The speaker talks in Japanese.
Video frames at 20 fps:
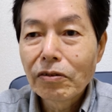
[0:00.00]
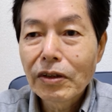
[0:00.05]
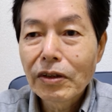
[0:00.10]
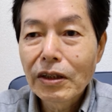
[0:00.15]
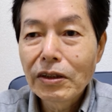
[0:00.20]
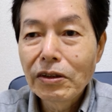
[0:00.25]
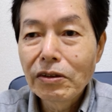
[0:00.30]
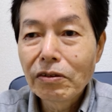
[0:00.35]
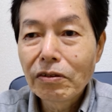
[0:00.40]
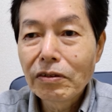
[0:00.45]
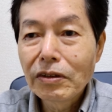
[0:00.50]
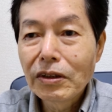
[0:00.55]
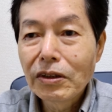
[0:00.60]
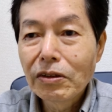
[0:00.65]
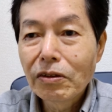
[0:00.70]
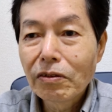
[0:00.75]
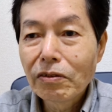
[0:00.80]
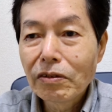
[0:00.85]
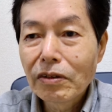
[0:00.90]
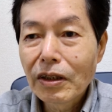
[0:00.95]
同じよう
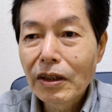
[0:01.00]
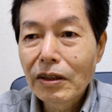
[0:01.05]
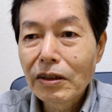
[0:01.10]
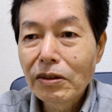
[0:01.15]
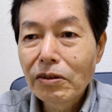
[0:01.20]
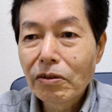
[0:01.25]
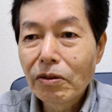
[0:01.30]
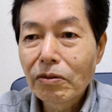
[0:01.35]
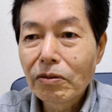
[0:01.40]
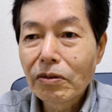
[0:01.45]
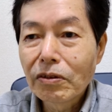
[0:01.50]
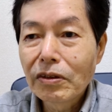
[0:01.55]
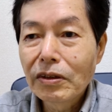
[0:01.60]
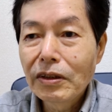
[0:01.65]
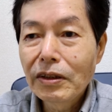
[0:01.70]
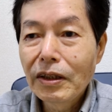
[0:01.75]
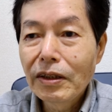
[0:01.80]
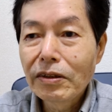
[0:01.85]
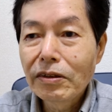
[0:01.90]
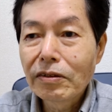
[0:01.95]
に四大将
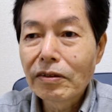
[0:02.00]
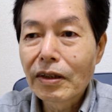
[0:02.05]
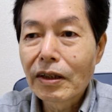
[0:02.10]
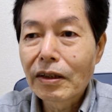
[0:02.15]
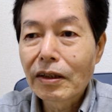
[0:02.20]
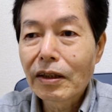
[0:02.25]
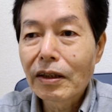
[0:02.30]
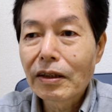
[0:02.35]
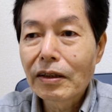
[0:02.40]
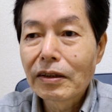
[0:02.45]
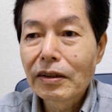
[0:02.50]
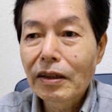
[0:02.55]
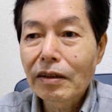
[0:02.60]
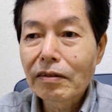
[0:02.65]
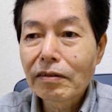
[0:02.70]
軍家綱が